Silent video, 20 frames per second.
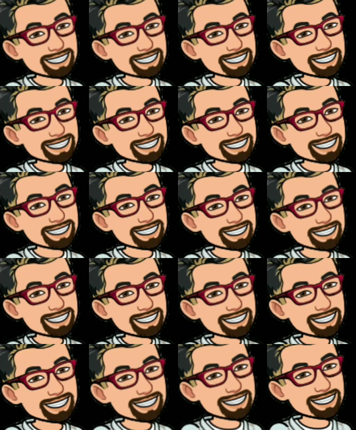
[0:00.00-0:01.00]
So, kapag
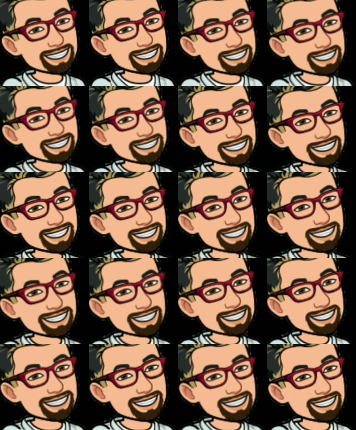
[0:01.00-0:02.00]
nandito ka na sa yung
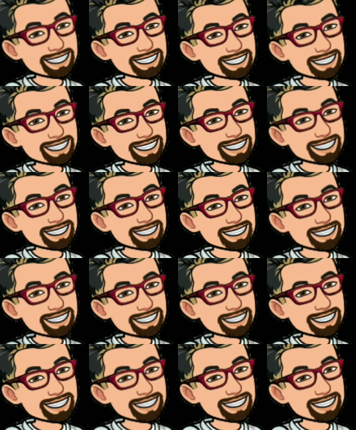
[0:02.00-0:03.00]
Twitter, click mo lang yung
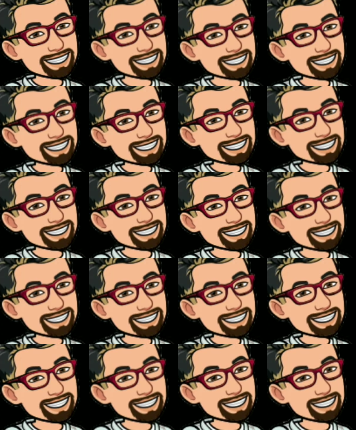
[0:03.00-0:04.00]
plus,
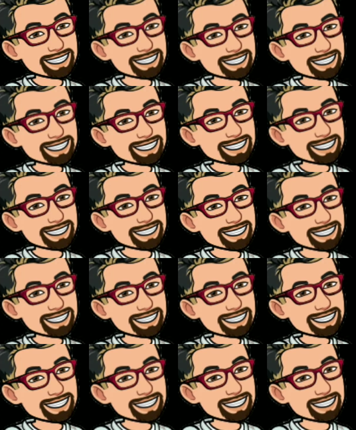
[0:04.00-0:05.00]
then click mo yung tweet.
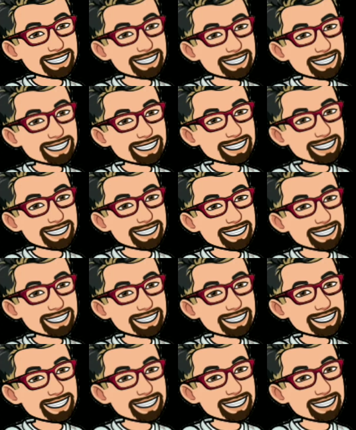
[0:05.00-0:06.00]

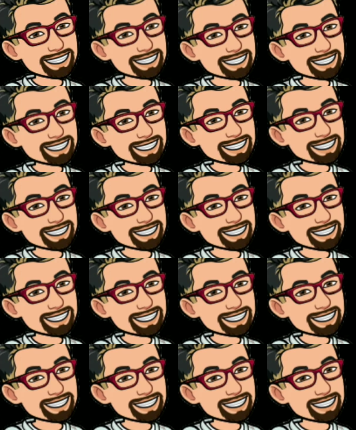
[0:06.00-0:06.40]
Okay?